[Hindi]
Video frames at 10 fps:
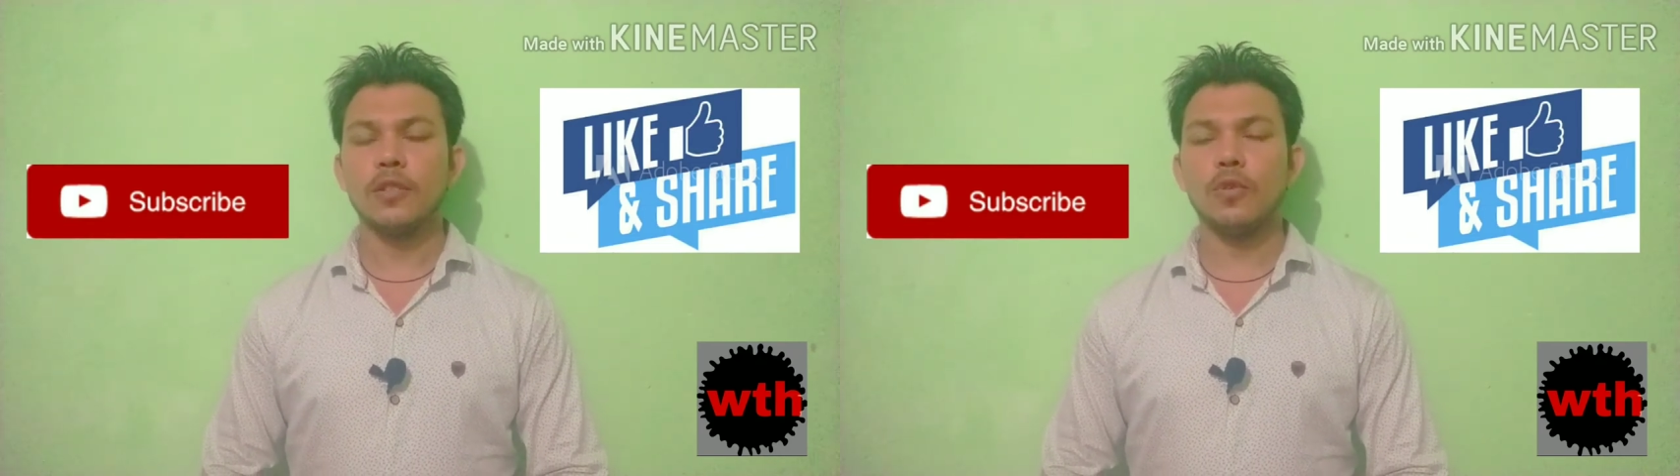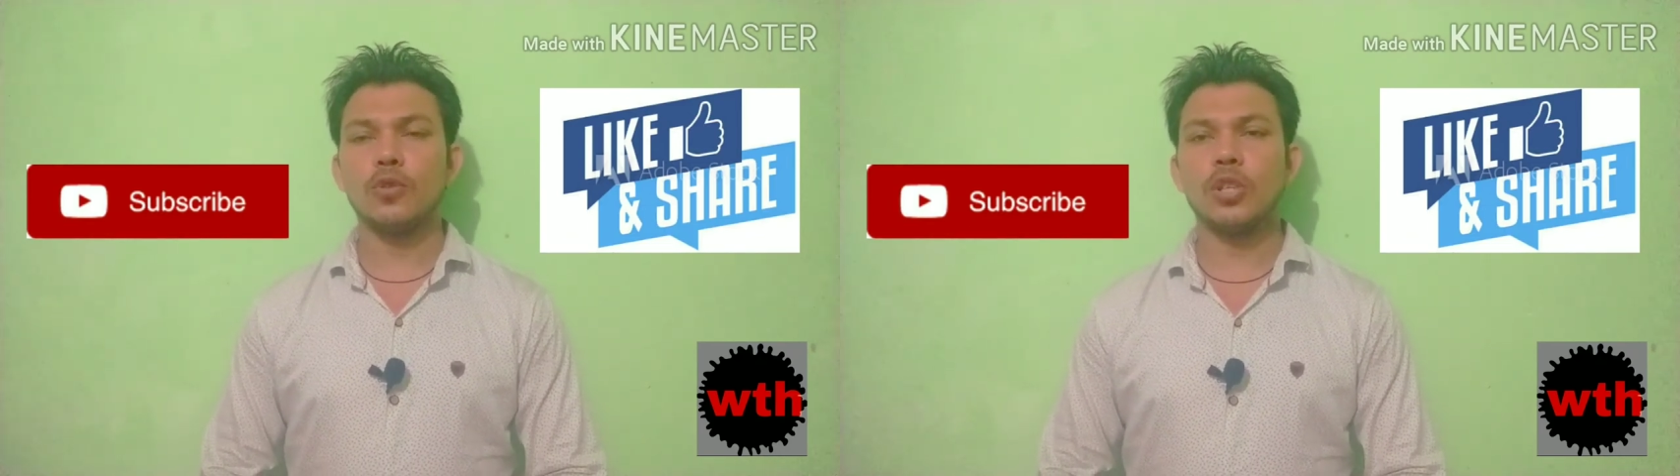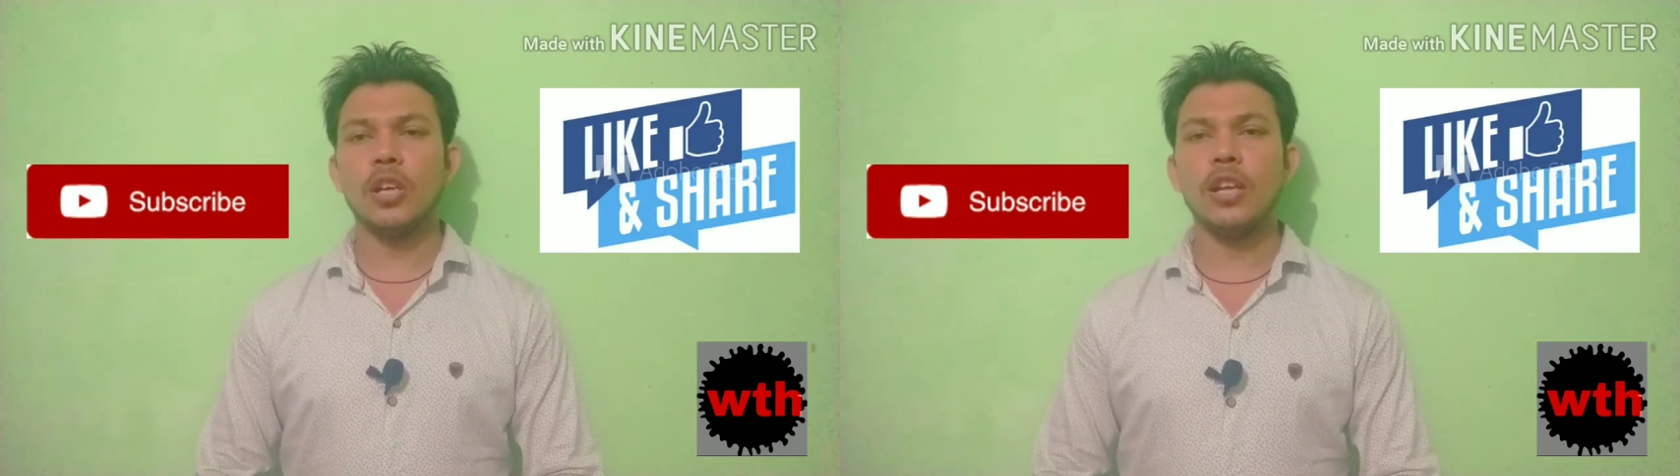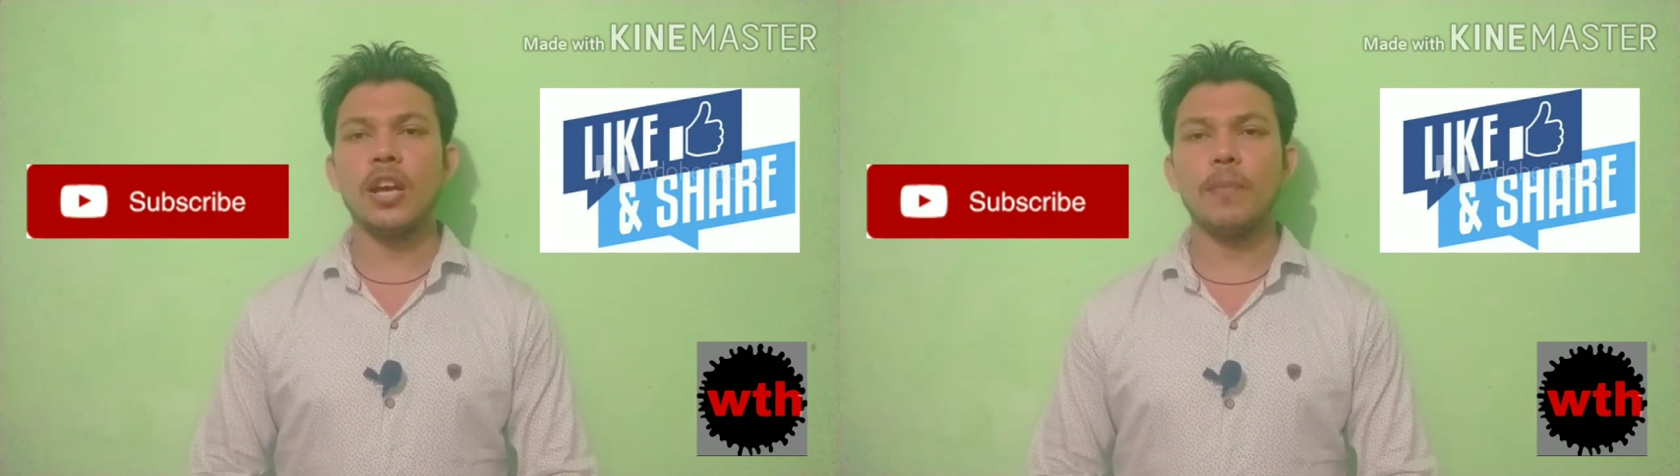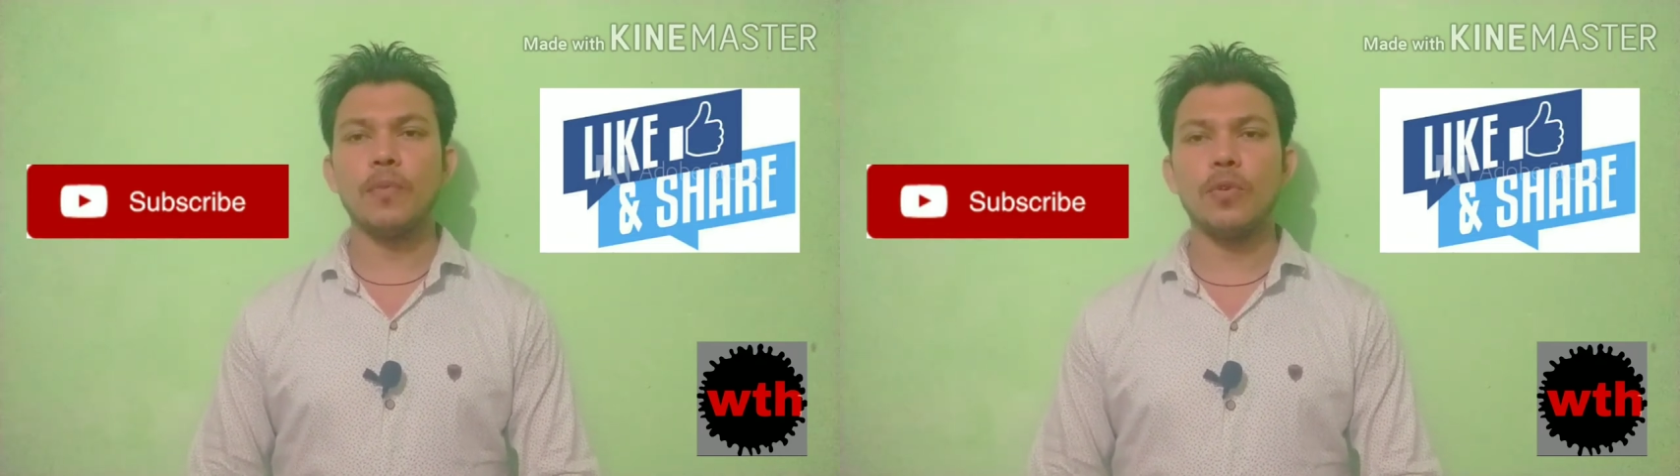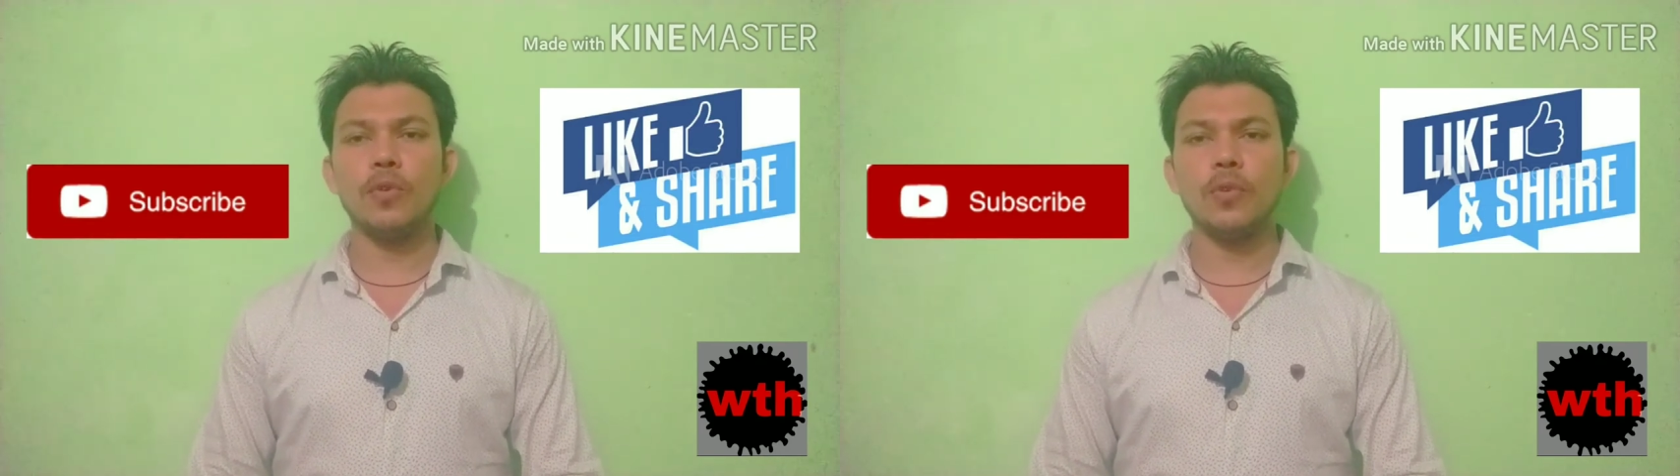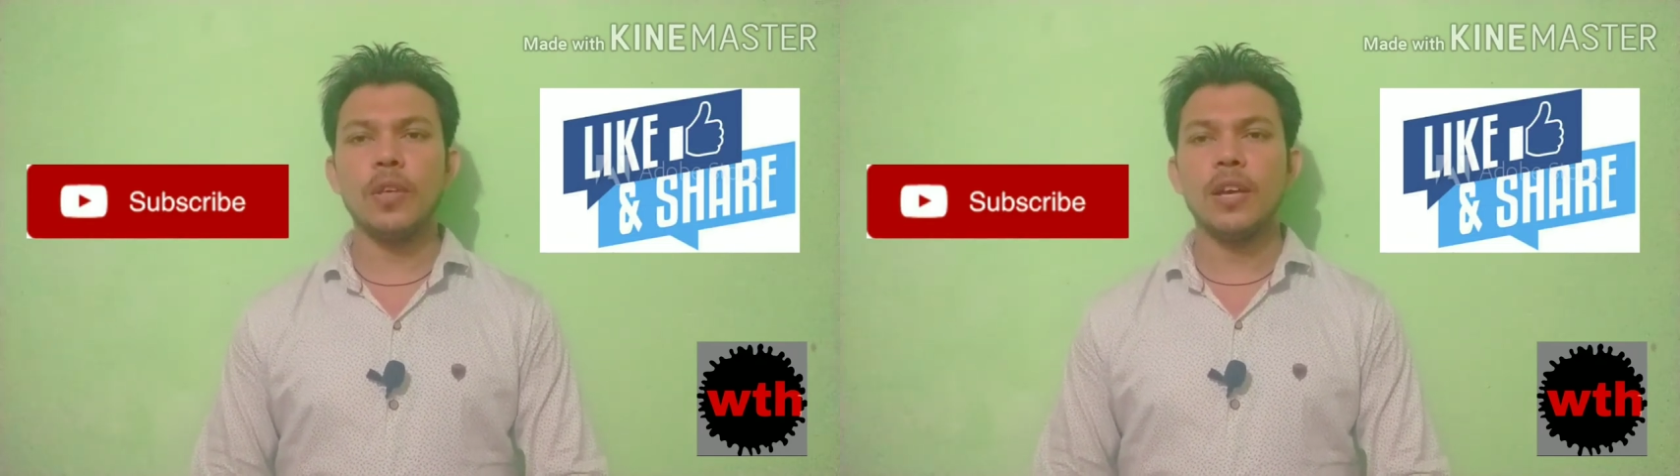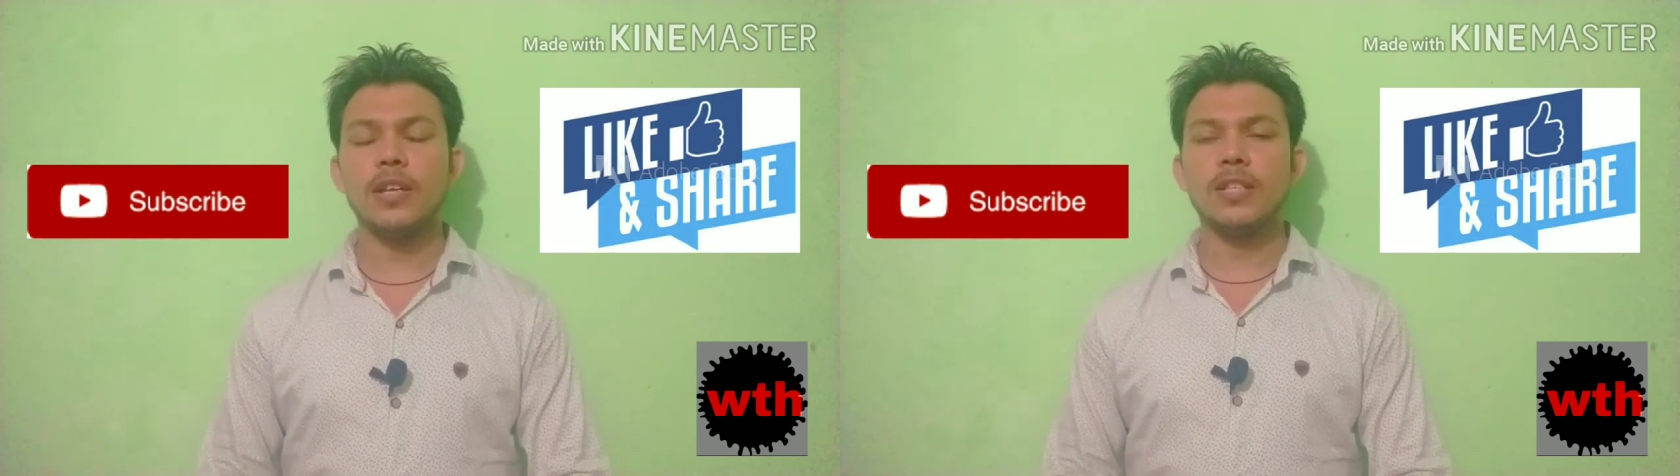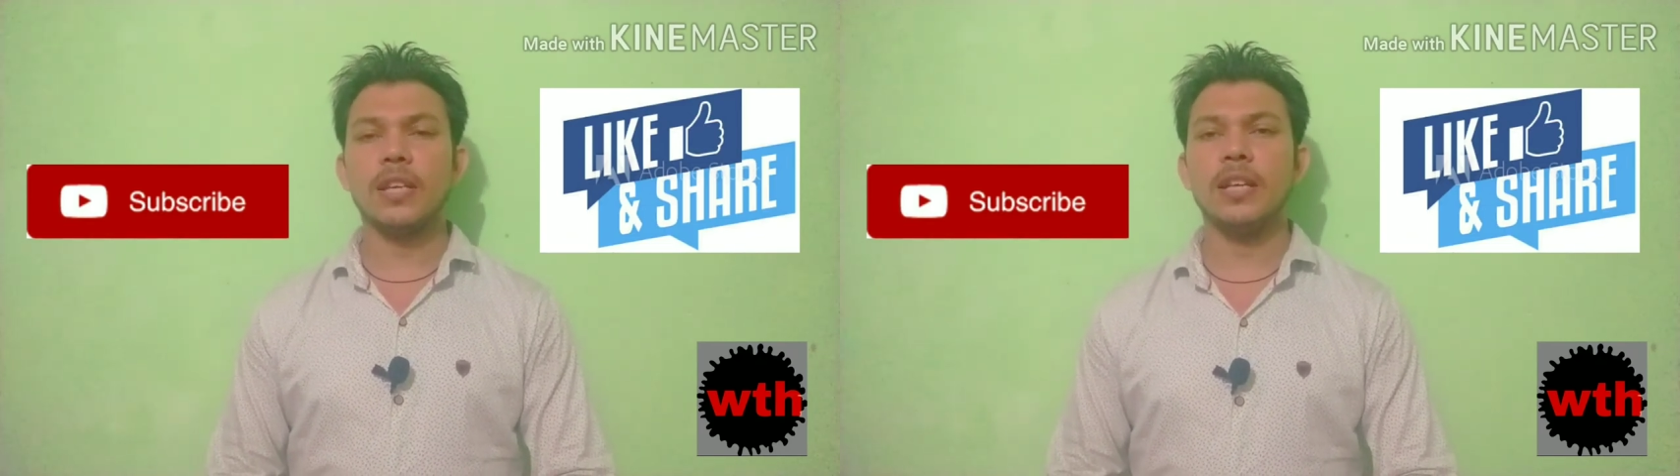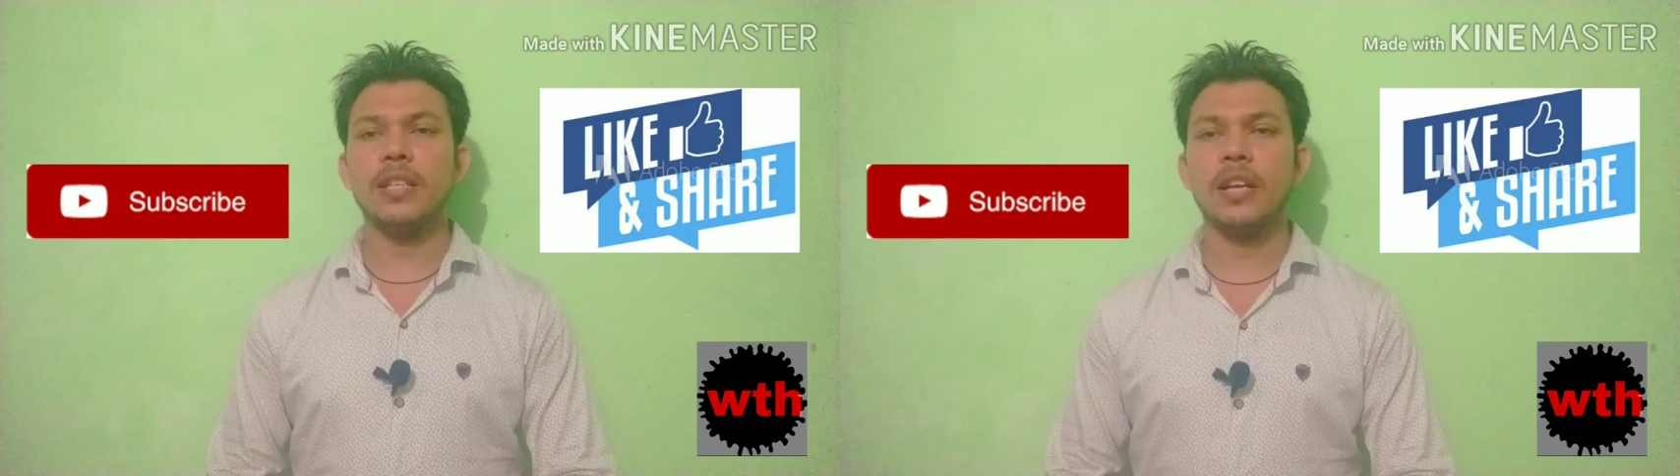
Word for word: तो उसके लिए आपको रिचार्ज